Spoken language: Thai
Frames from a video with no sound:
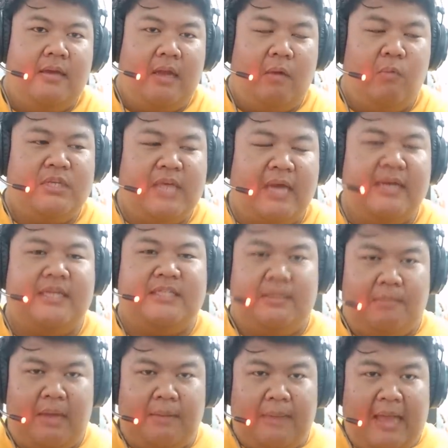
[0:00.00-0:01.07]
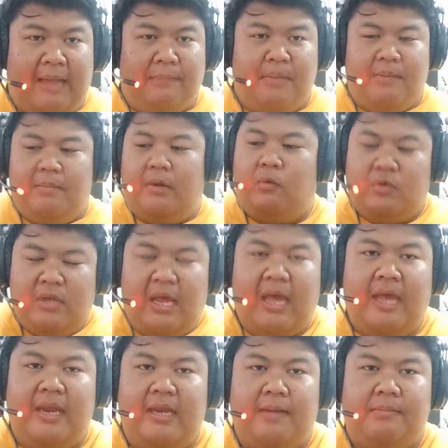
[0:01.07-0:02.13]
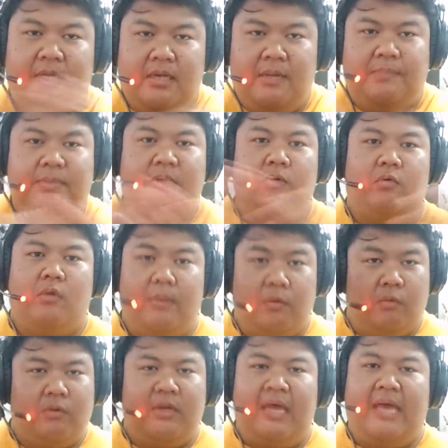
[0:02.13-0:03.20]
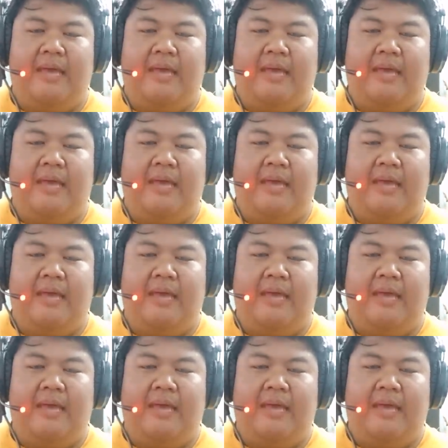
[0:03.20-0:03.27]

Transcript: แล้ววิชั่นเนี่ยสามารถแปลงเป็นมนุษย์ได้นะครับเคลือบผิวด้วยมนุษย์